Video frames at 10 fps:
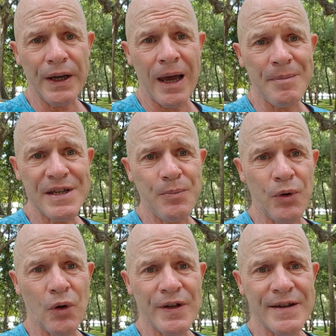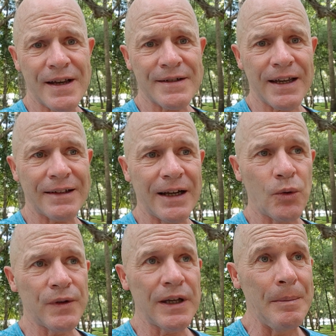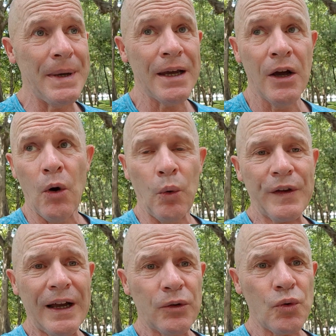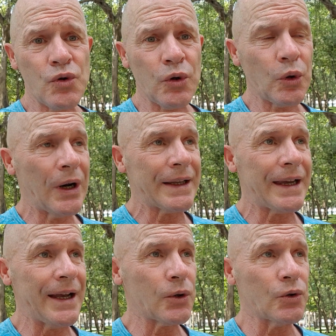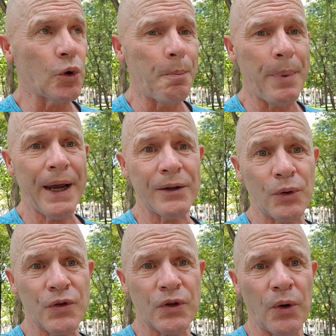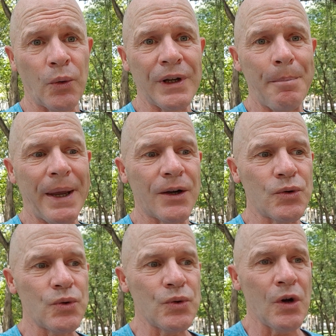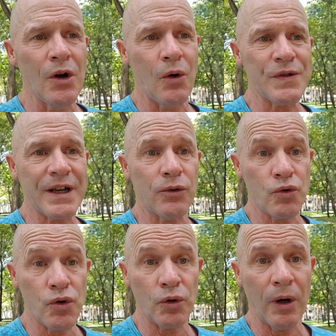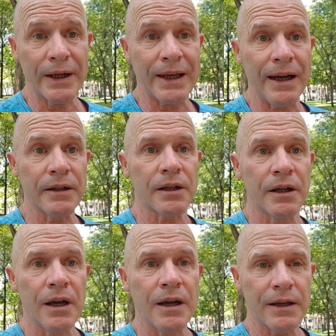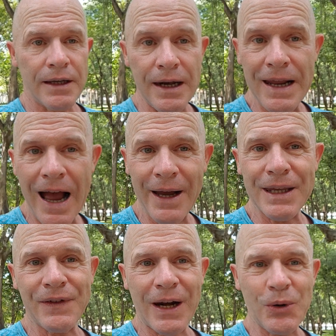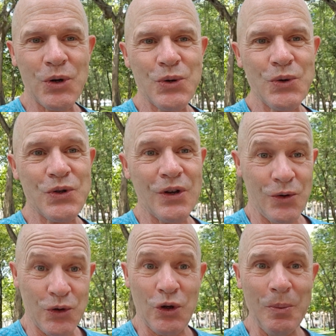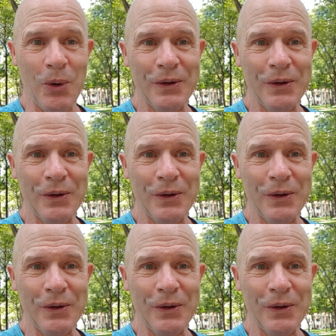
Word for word: un petit peu dans un certain côté, mais on sera toujours dans la crainte de perdre ce que l'on a perdu, on sera toujours dans la crainte qu'il arrive quelque chose justement